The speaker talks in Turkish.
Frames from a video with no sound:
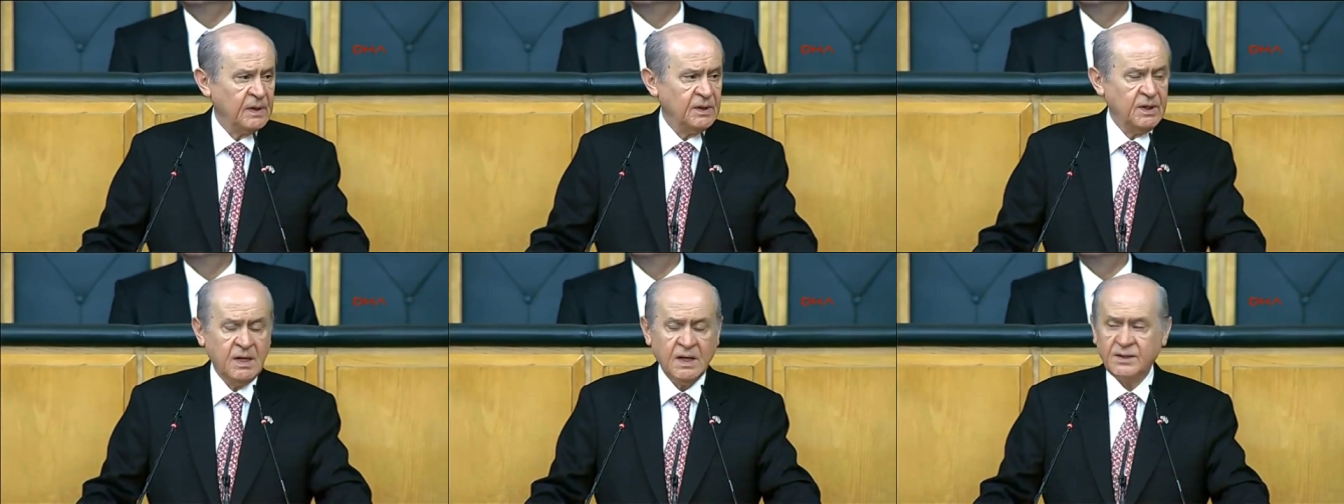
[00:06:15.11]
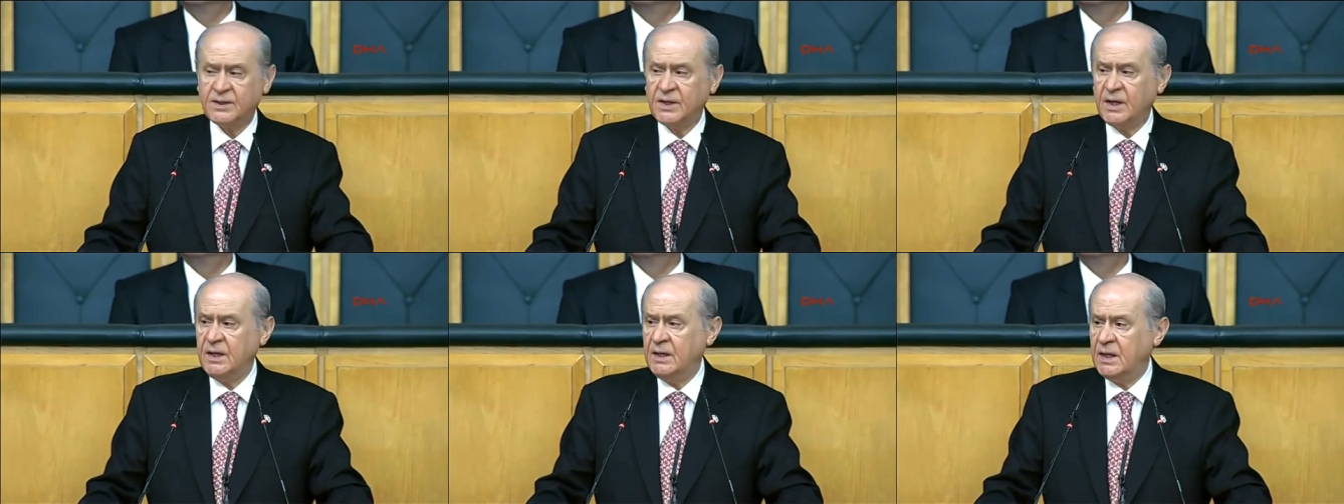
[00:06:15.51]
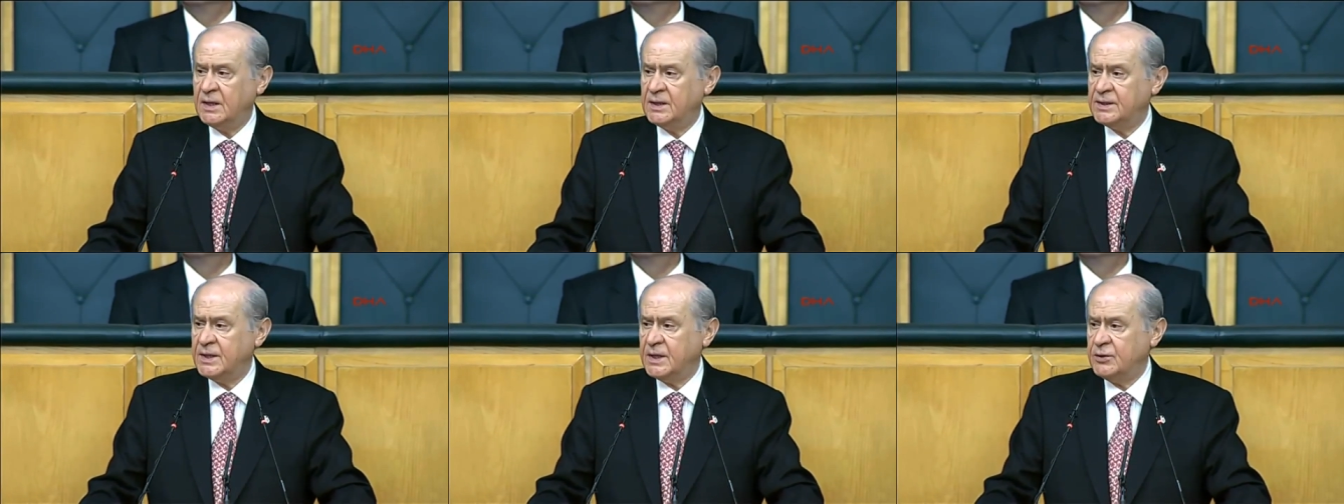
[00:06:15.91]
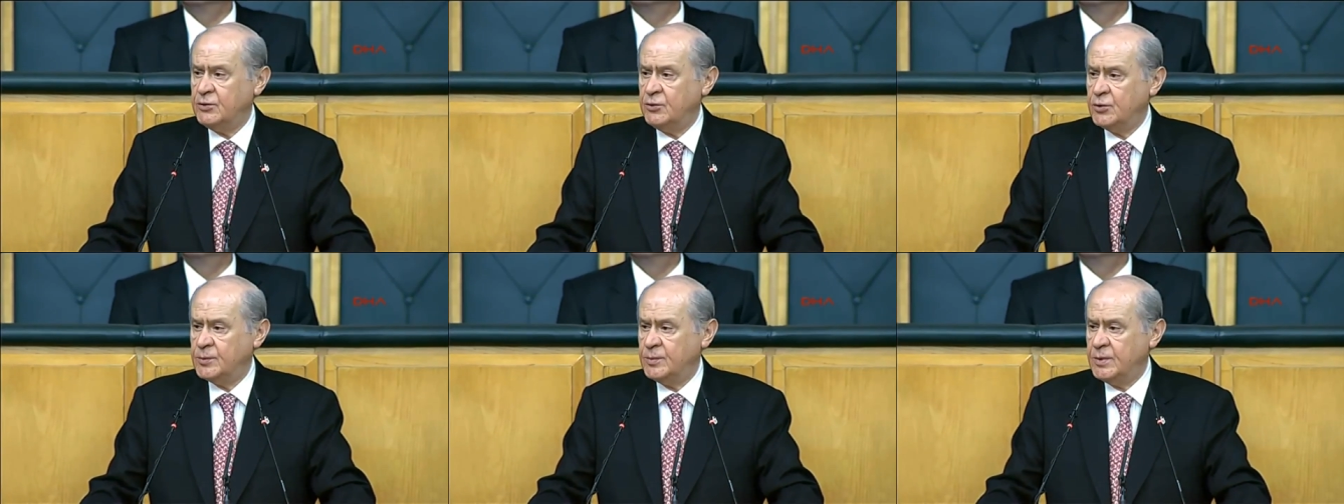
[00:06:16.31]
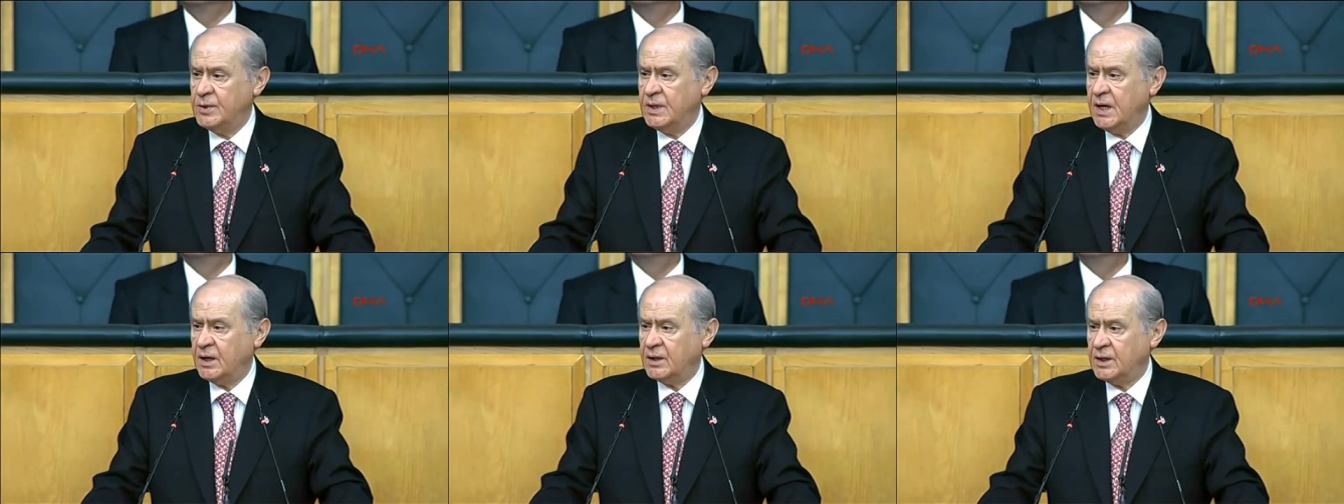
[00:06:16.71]
yine sayıları 800
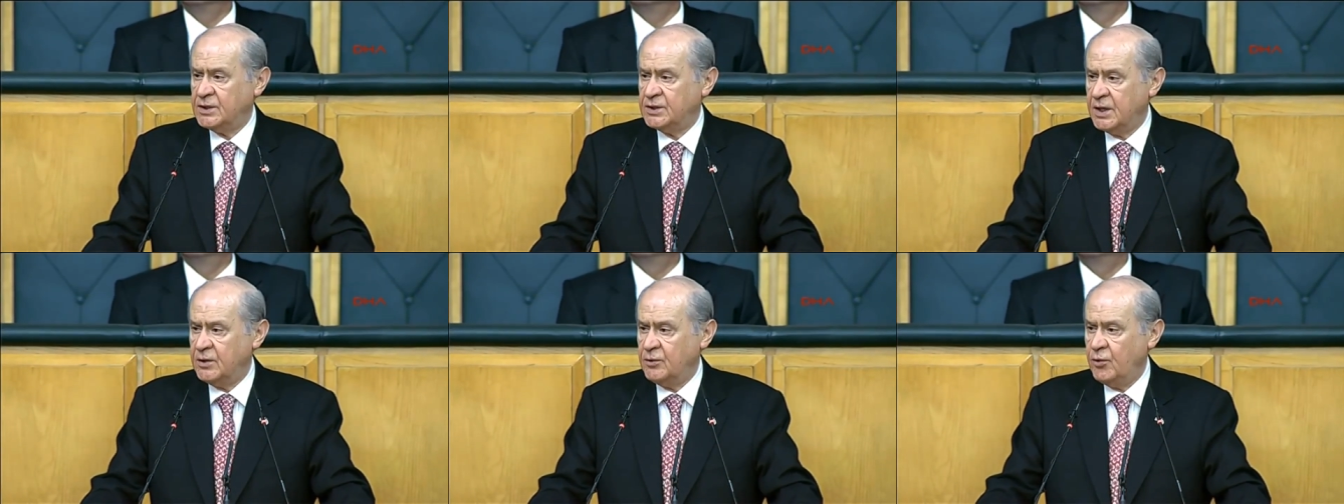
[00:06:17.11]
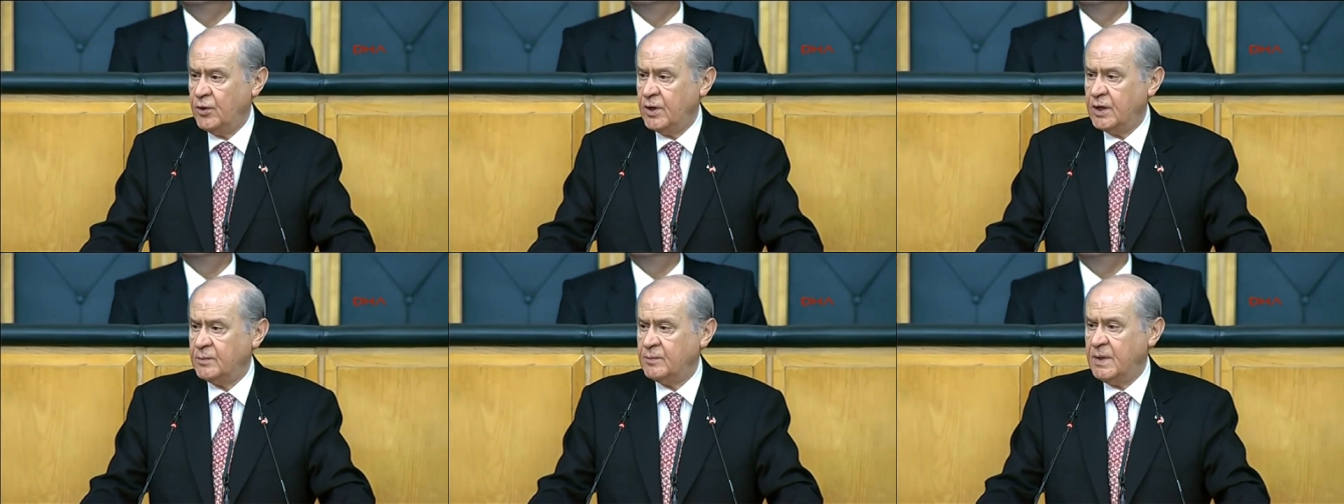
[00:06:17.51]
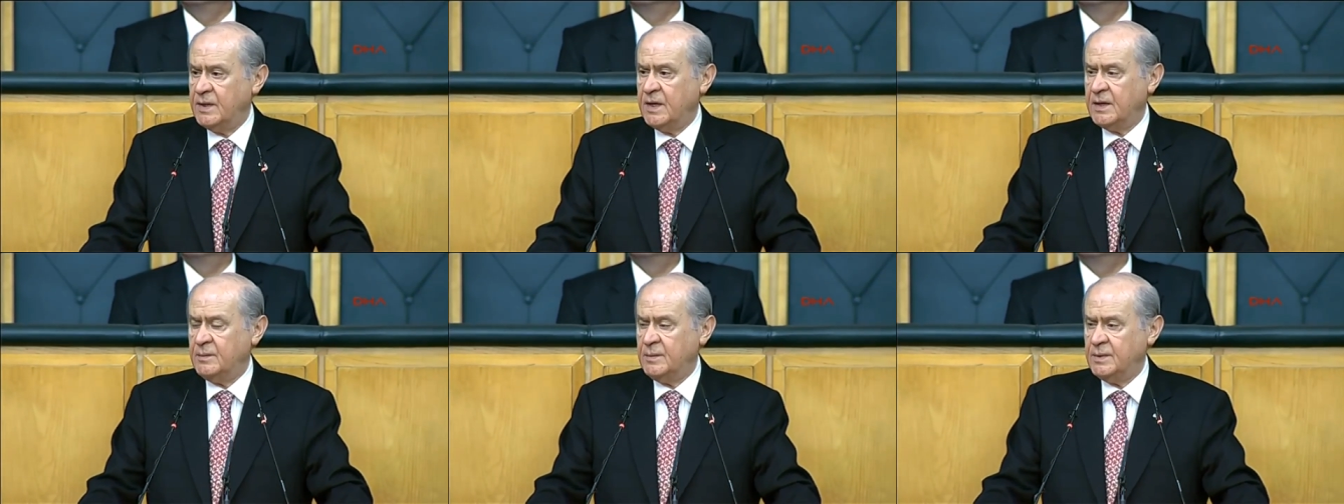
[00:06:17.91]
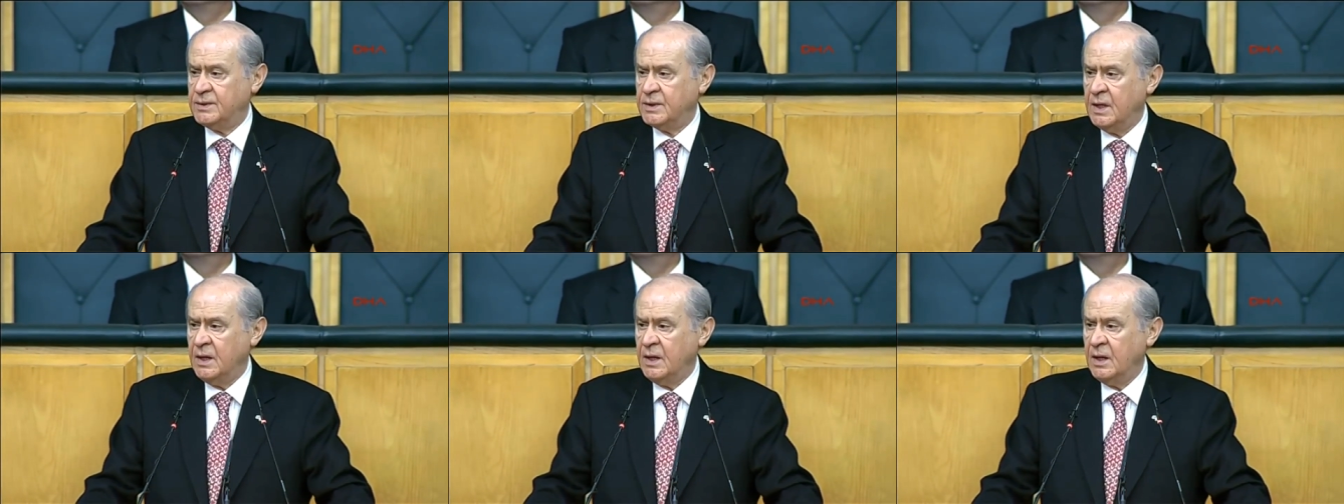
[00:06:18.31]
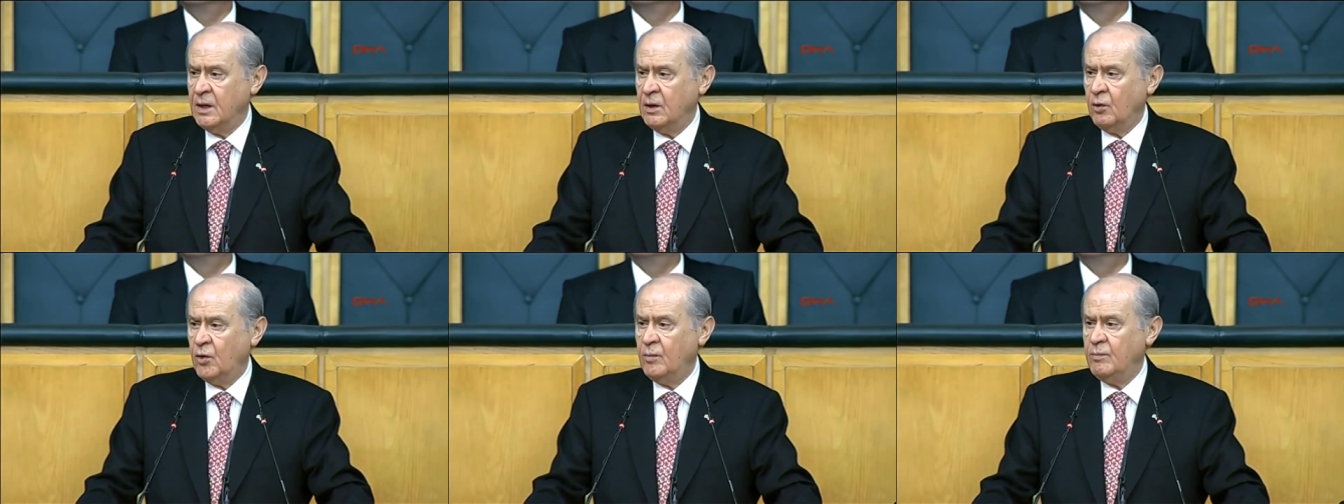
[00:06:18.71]
bine yaklaşan öğretmenlerimiz
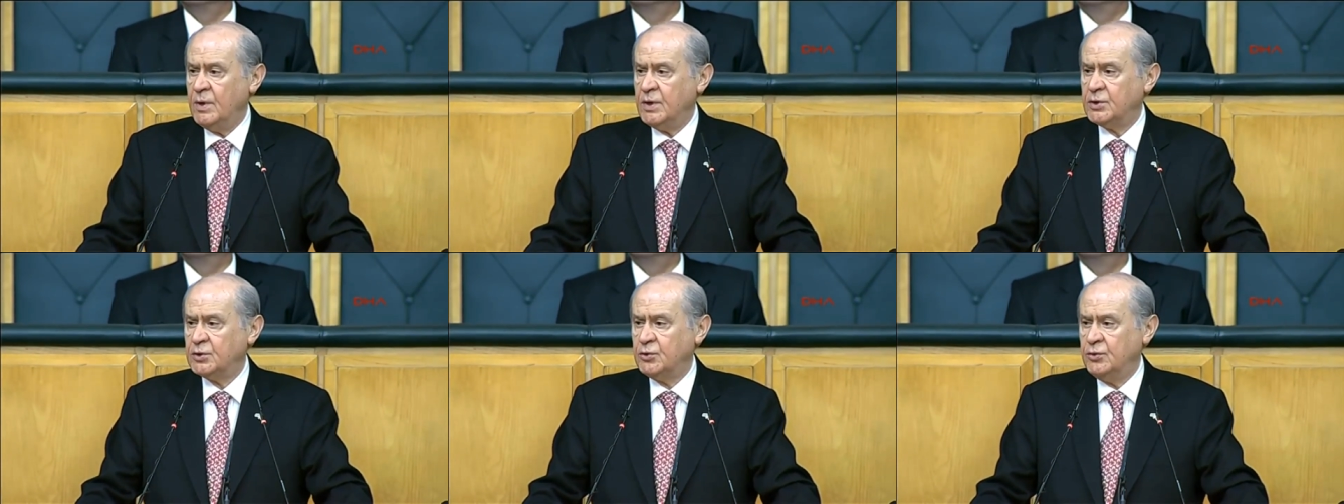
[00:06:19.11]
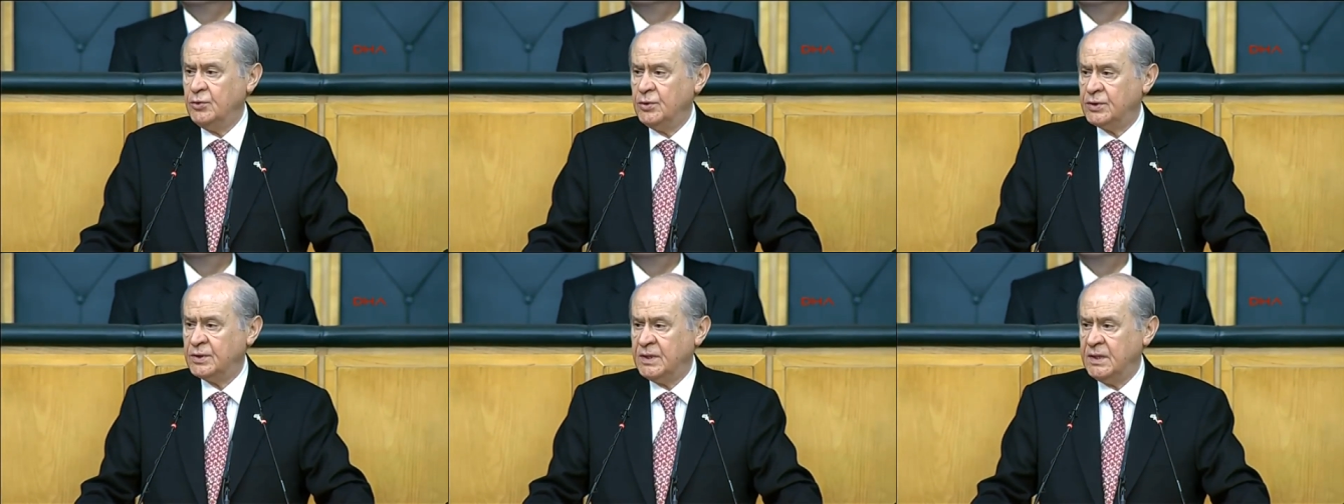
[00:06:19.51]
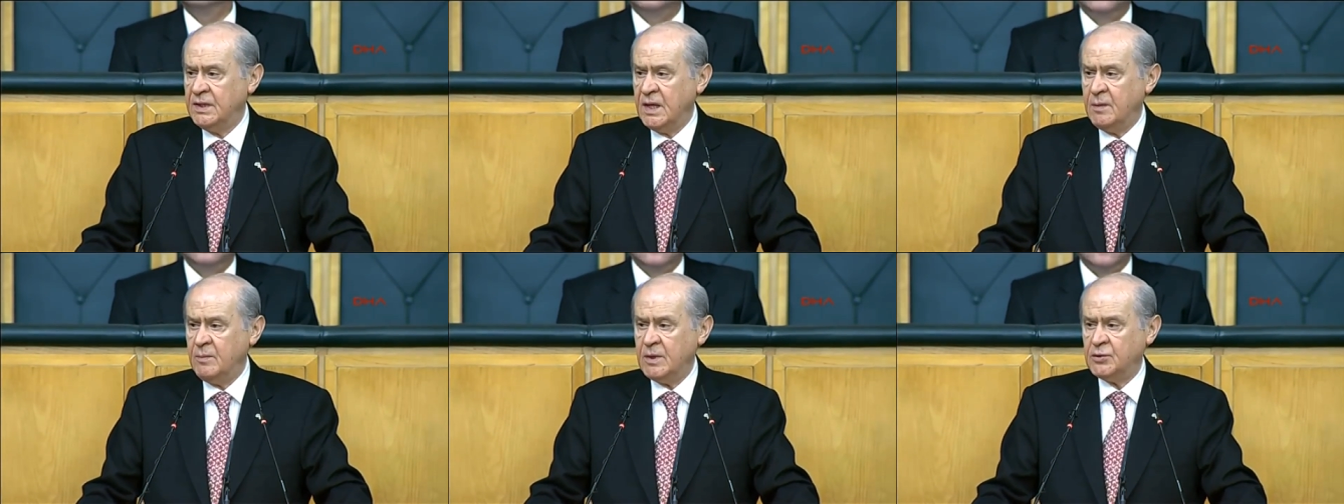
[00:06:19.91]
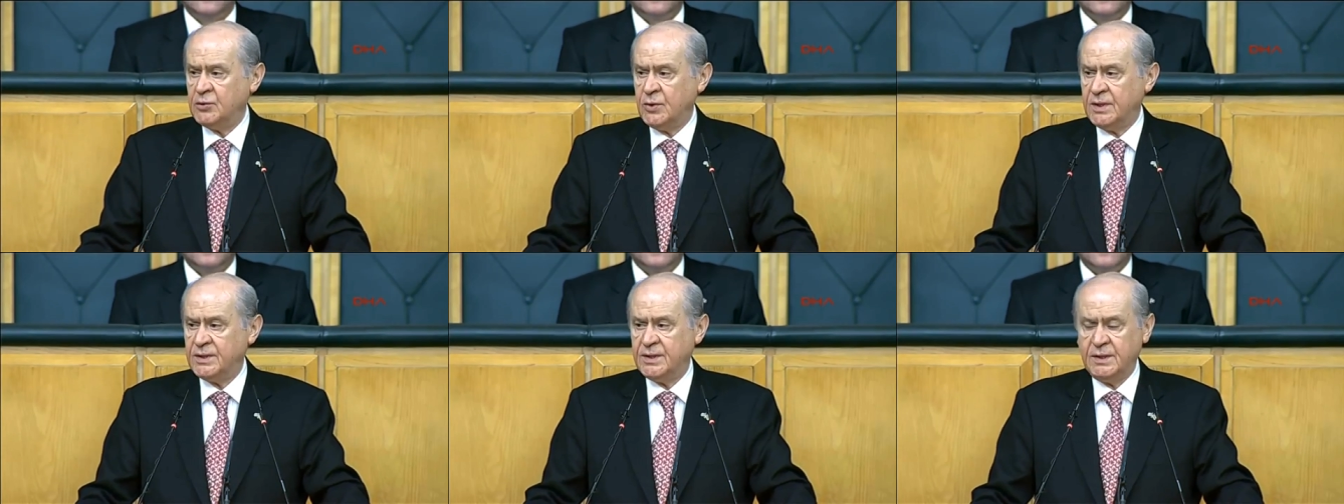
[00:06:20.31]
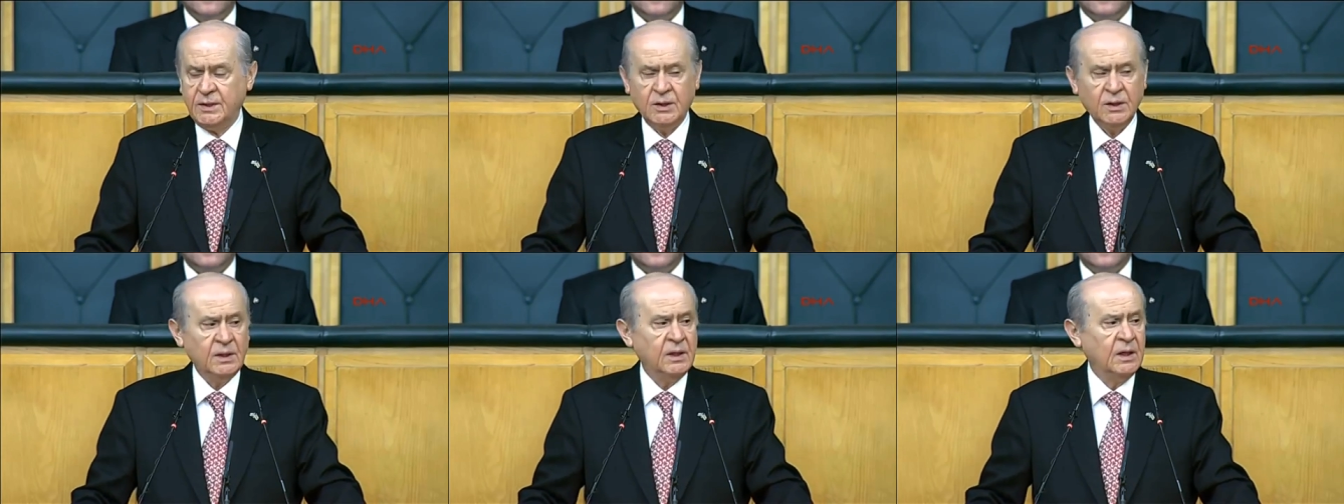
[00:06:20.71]
15 günlük dinlenme süresini